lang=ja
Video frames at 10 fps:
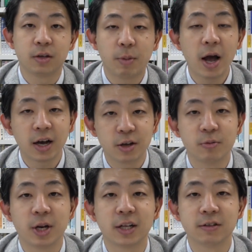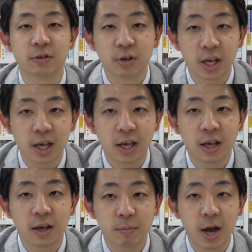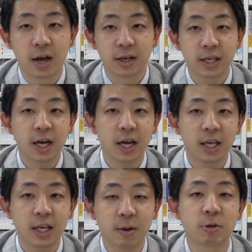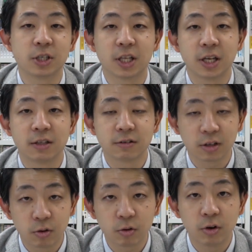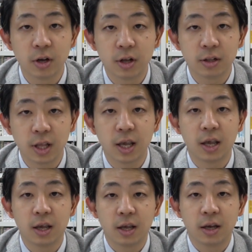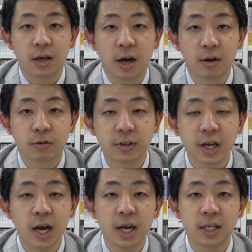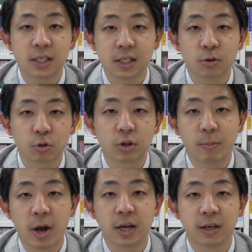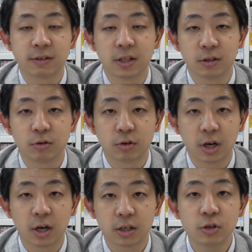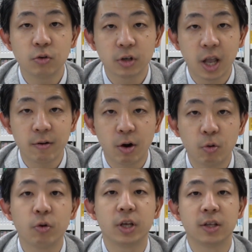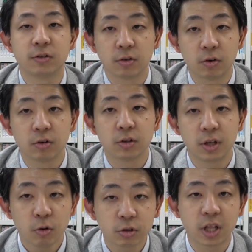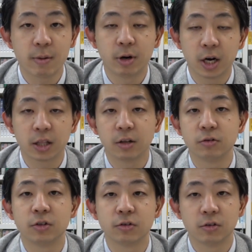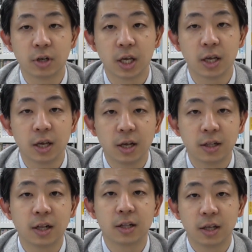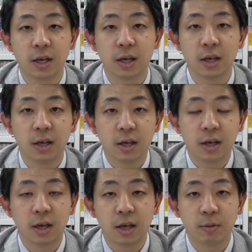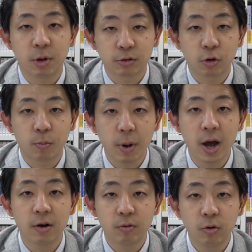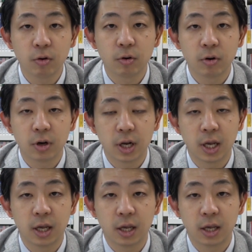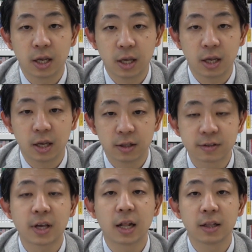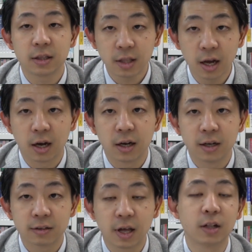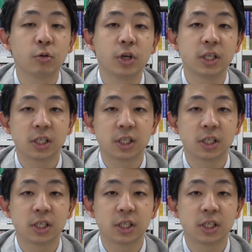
パンが有名なんですよねパン意外かもしれないですけどであの世界一を取ったパン屋さんっていうのが非常に台湾多いんですよでよく食べられてるんですよねなんで、えー、まあ、そのパンを、えー、使ったサンドイッ